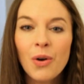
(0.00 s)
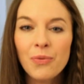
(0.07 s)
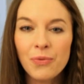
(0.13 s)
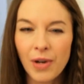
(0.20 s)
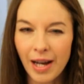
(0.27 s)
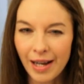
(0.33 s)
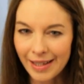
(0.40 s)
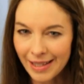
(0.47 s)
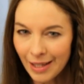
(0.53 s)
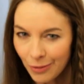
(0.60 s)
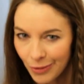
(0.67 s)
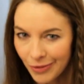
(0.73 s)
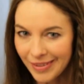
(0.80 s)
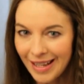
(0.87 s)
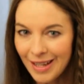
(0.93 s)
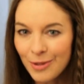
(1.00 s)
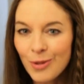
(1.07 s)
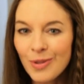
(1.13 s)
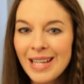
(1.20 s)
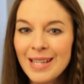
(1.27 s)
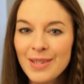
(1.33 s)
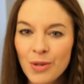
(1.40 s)
Enfin, rien de tel que
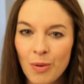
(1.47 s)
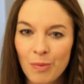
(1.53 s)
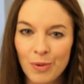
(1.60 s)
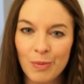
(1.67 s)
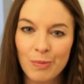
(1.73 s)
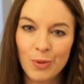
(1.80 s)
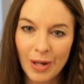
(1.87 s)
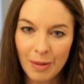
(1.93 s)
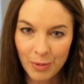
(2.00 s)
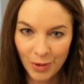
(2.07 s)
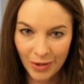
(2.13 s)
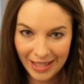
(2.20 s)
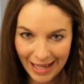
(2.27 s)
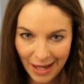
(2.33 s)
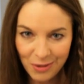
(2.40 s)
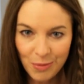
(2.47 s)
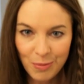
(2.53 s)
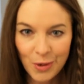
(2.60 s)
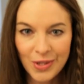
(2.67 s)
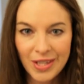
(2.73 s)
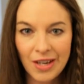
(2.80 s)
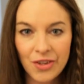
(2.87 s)
l'exemple pour apprendre l'art du
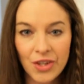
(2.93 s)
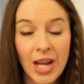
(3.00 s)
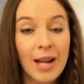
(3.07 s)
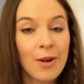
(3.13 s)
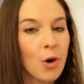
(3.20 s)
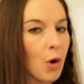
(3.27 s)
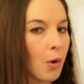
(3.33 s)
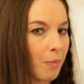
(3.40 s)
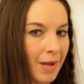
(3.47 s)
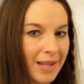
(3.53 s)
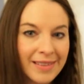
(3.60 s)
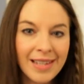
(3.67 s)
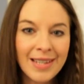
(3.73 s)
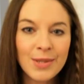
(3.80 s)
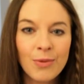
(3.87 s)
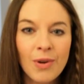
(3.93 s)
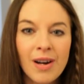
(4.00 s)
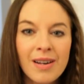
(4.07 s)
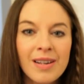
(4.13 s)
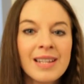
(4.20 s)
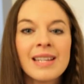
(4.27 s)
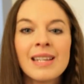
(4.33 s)
brossage. Alors, matin et
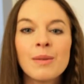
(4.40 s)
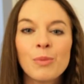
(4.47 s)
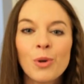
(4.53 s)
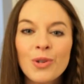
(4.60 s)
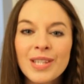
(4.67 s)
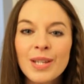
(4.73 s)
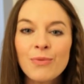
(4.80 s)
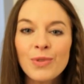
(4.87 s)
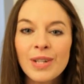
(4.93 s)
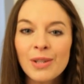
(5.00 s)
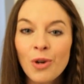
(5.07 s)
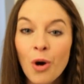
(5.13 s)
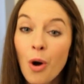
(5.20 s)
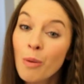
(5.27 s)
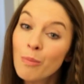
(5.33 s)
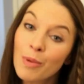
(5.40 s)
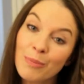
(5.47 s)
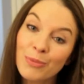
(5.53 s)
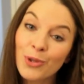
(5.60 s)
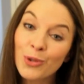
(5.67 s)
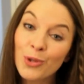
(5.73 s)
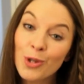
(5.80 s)
soir, brossez-vous les dents en
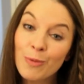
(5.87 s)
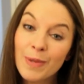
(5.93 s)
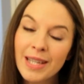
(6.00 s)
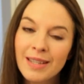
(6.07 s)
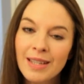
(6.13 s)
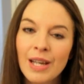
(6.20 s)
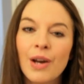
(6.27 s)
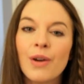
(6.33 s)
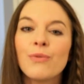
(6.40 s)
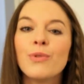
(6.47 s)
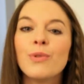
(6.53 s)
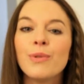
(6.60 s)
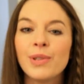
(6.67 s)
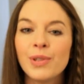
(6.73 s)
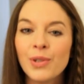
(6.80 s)
même temps que lui. Vous lui